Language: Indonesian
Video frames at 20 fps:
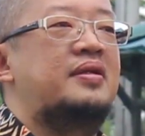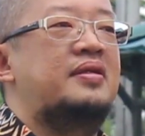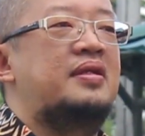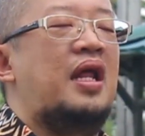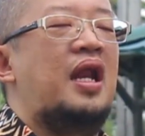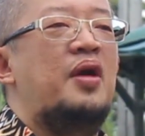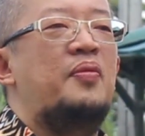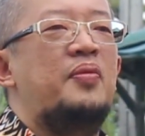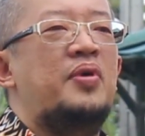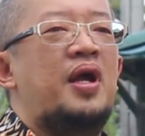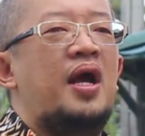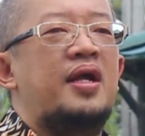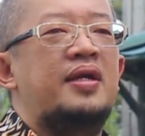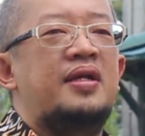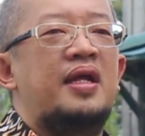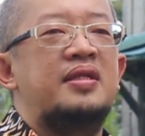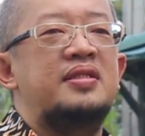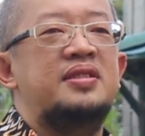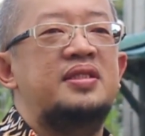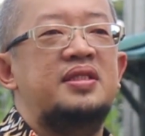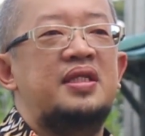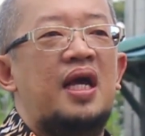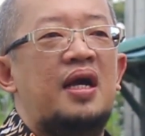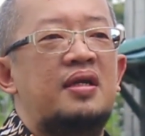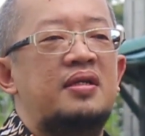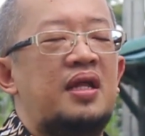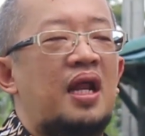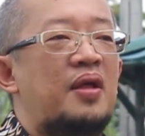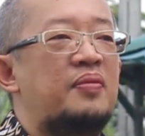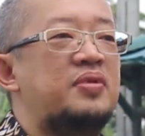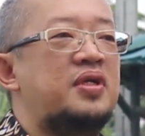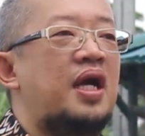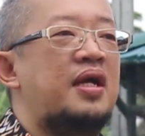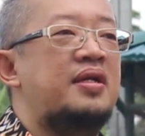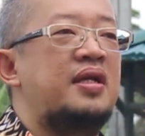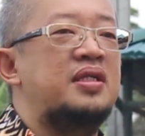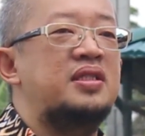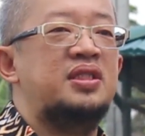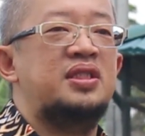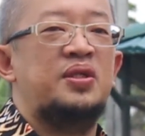dalam keadaan siang, dalam
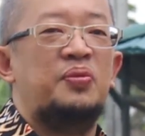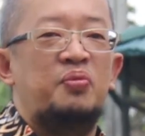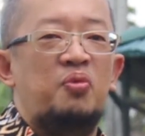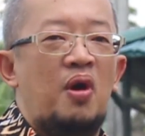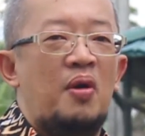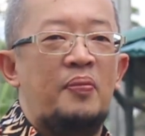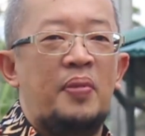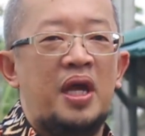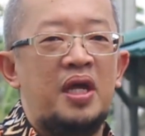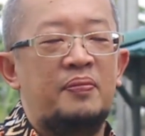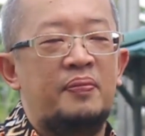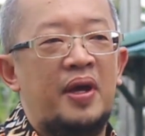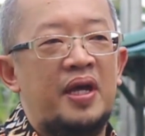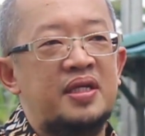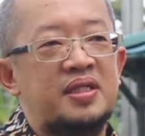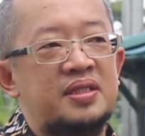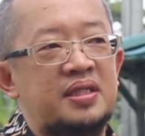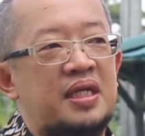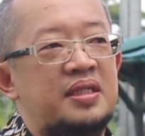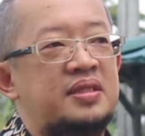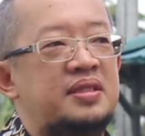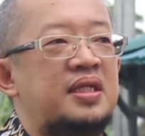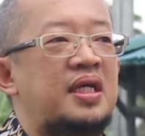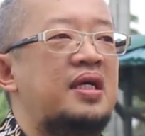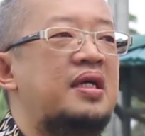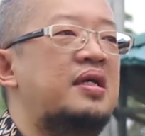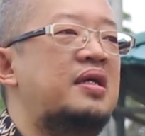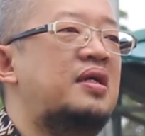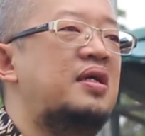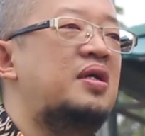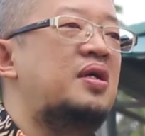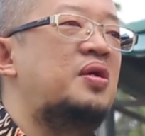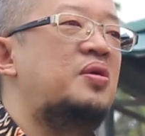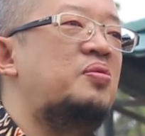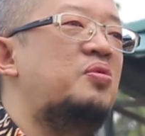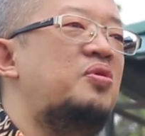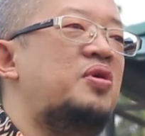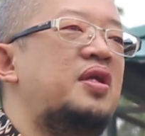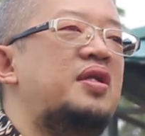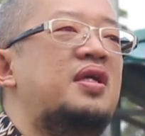keadaan semua baik-baik saja,
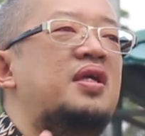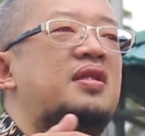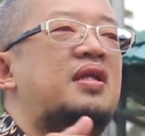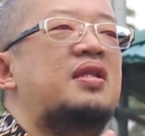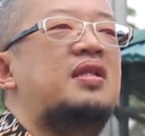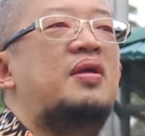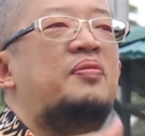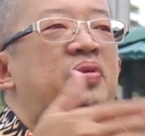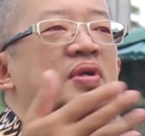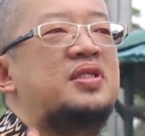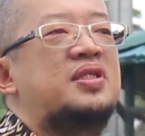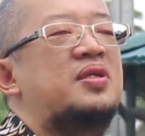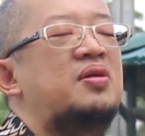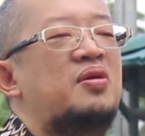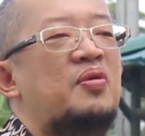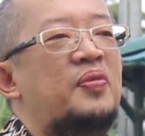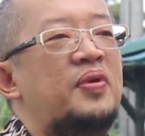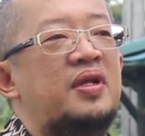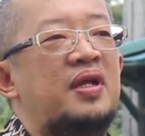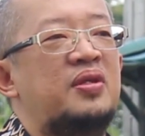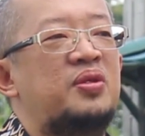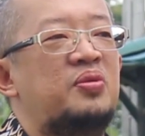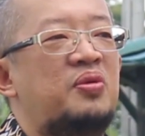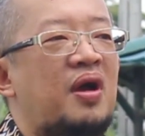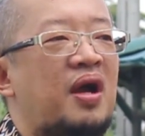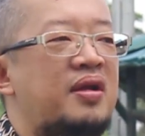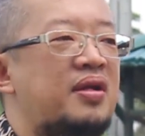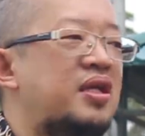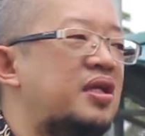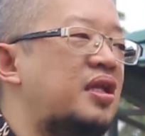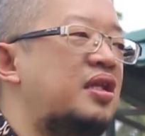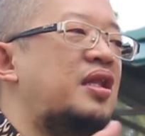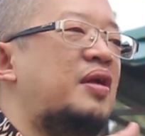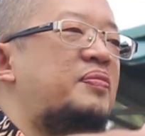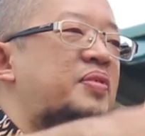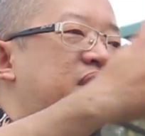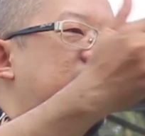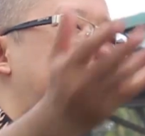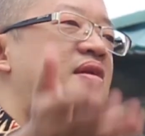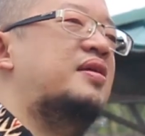mungkin kita tetap berseru kepada Tuhan, kita tetap
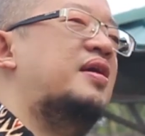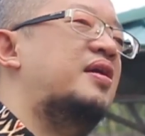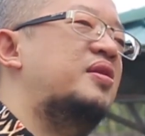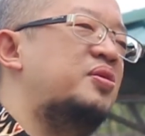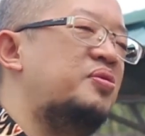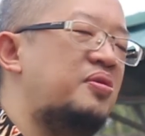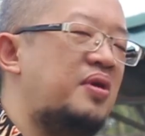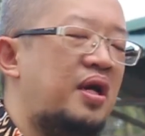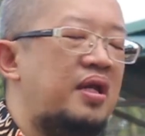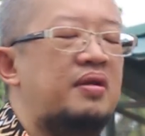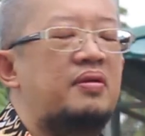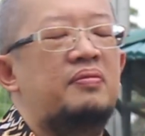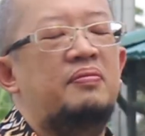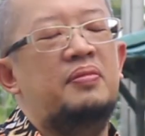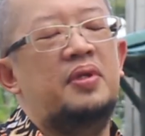dekat dengan Tuhan.